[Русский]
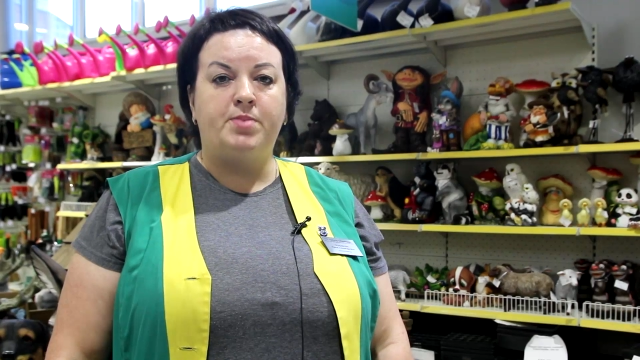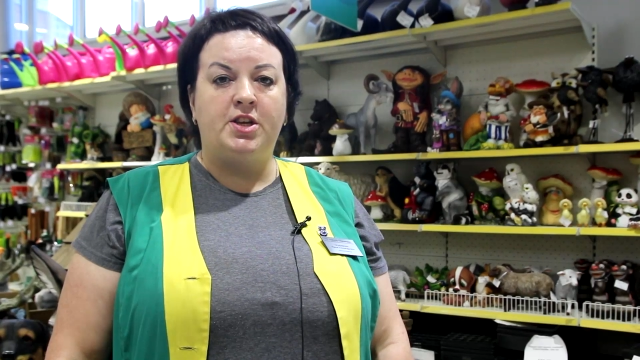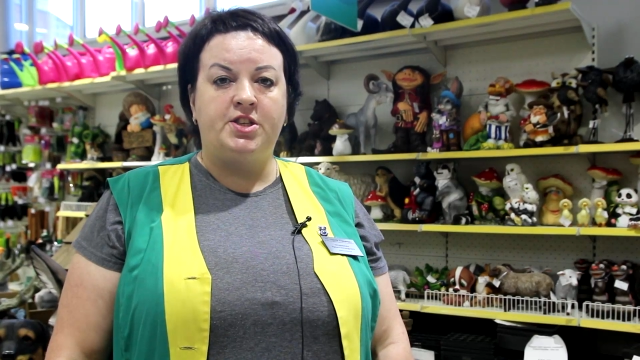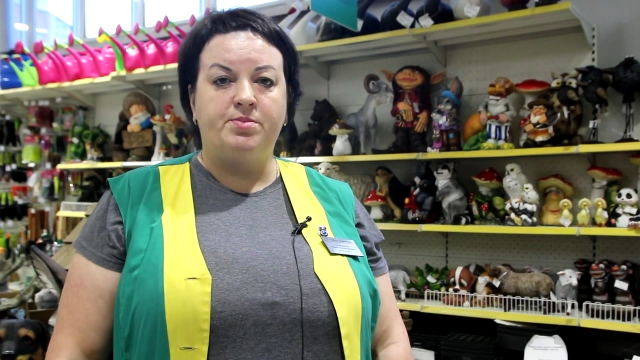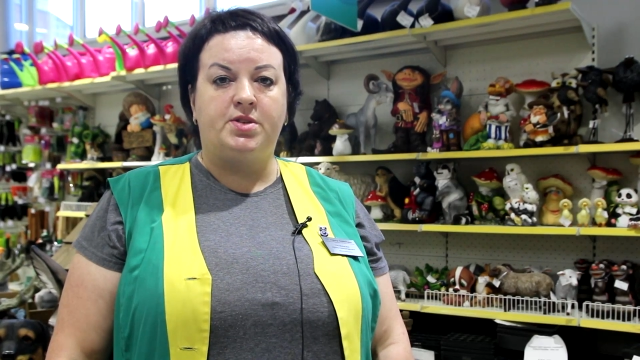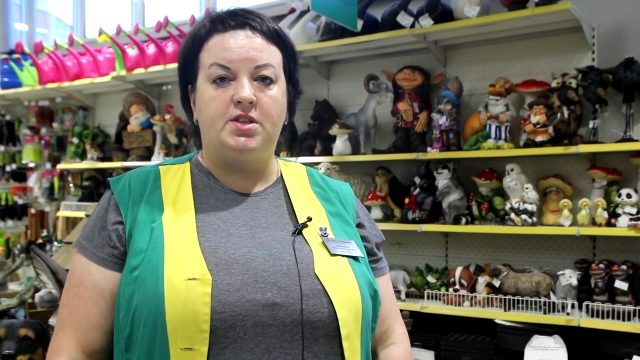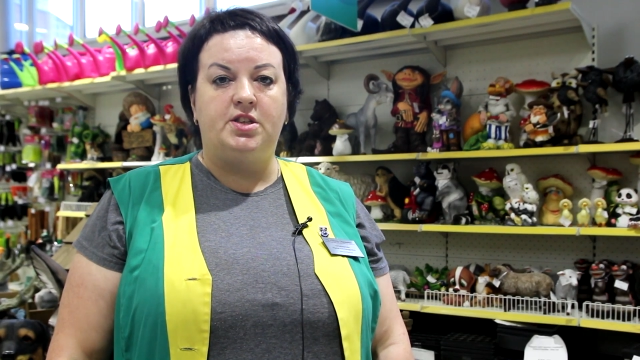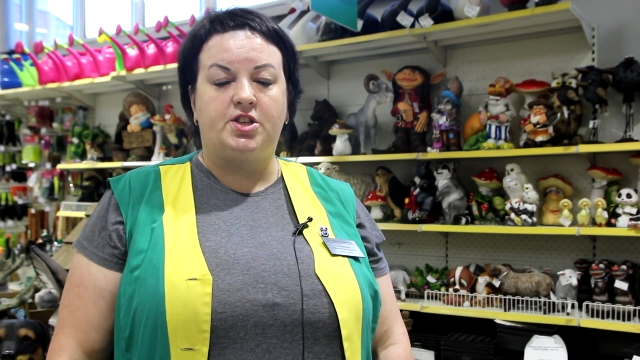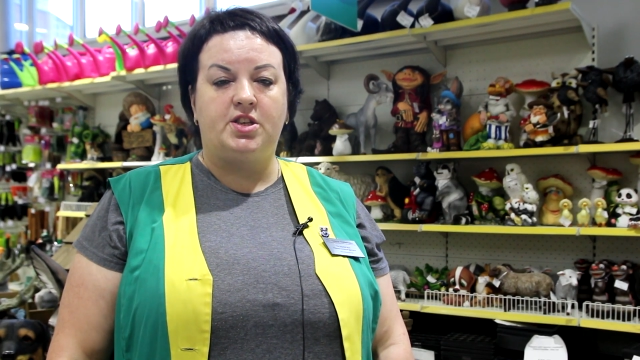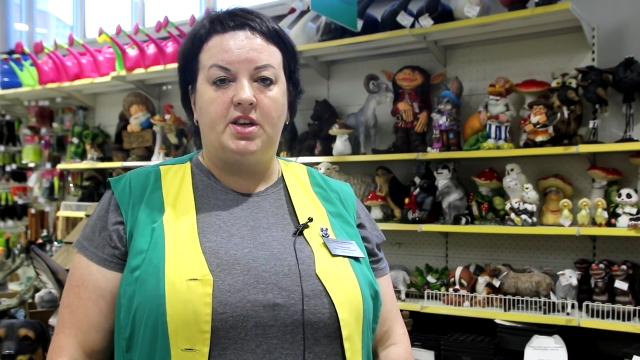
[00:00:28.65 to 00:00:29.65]
большим
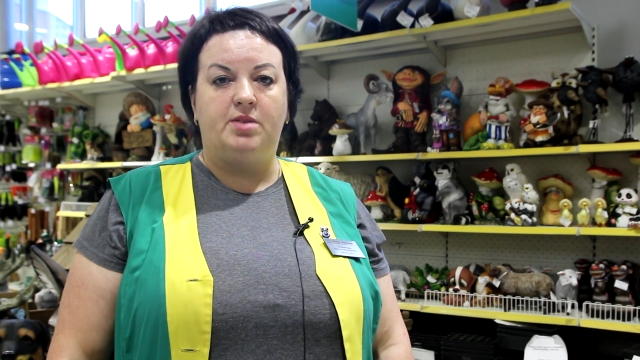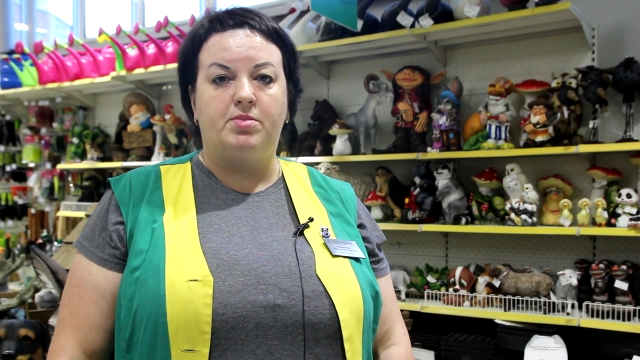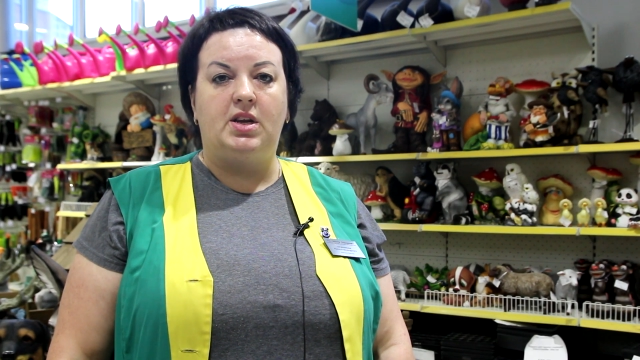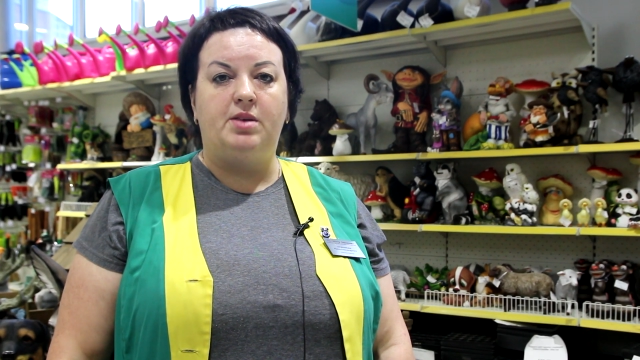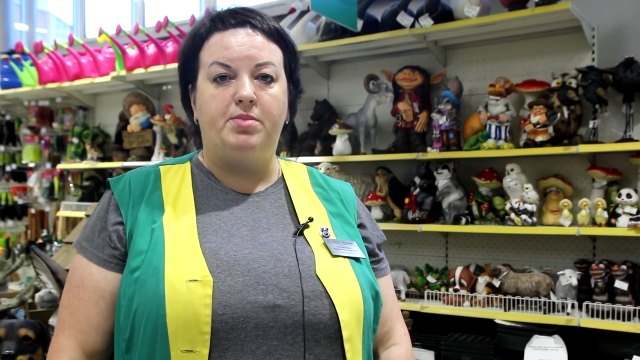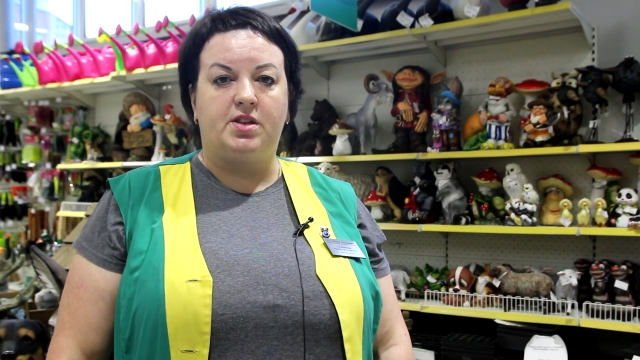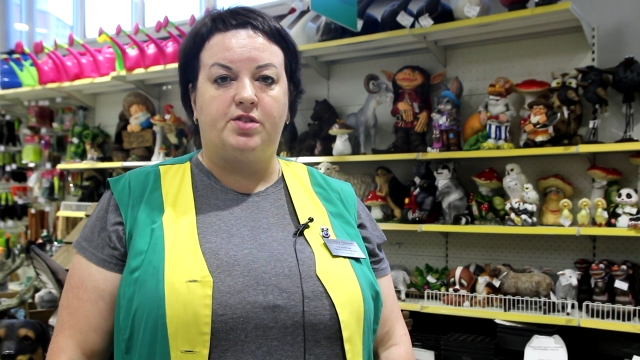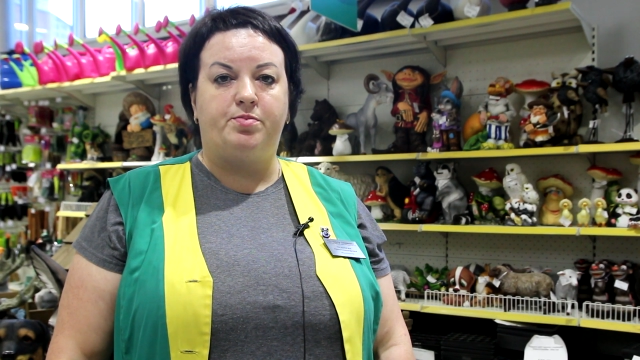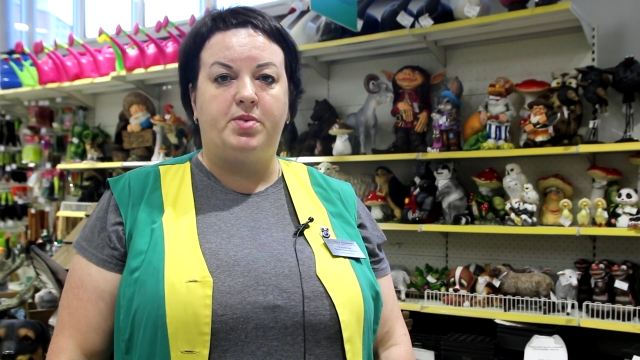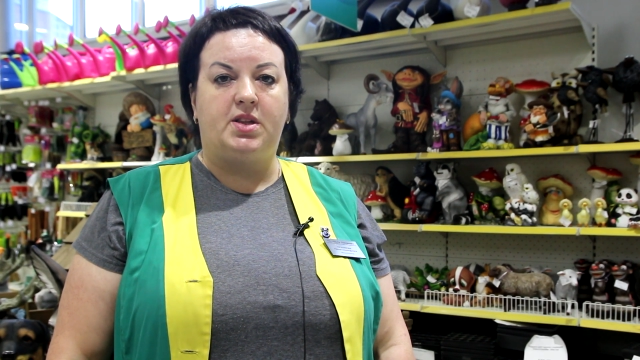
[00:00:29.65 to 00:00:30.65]
содержанием элементов
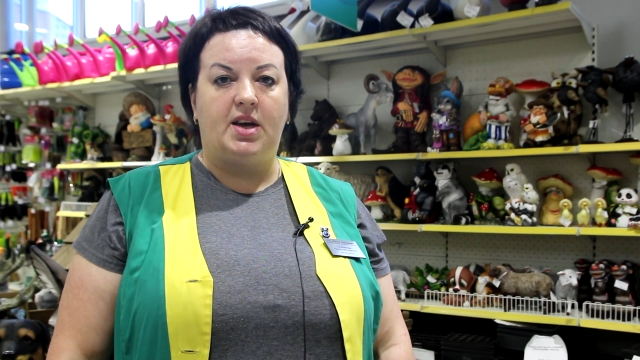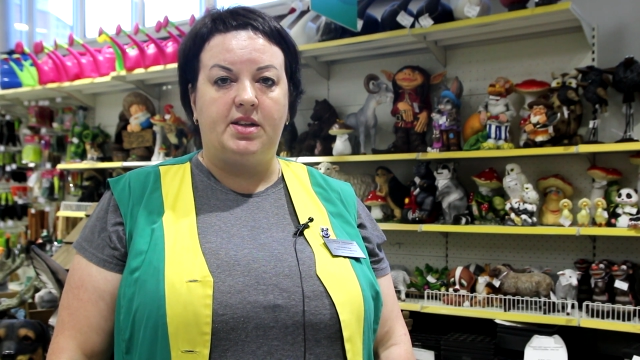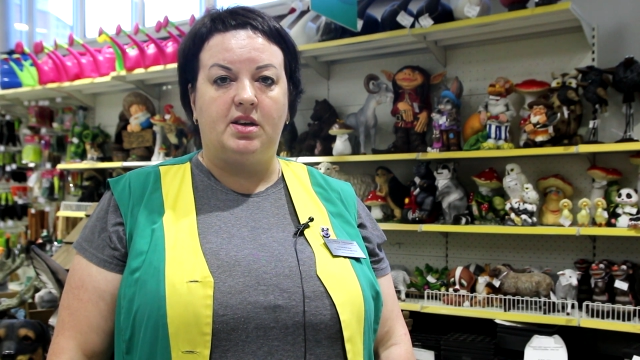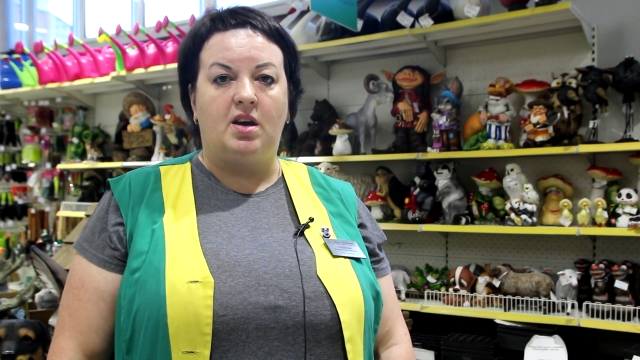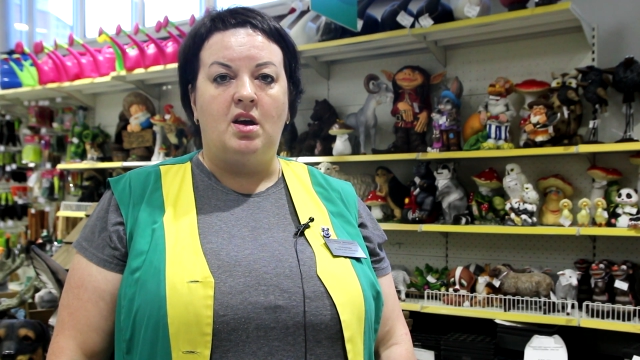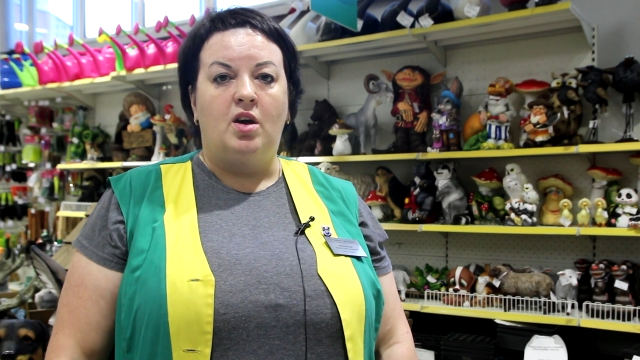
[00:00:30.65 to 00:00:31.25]
элементов питания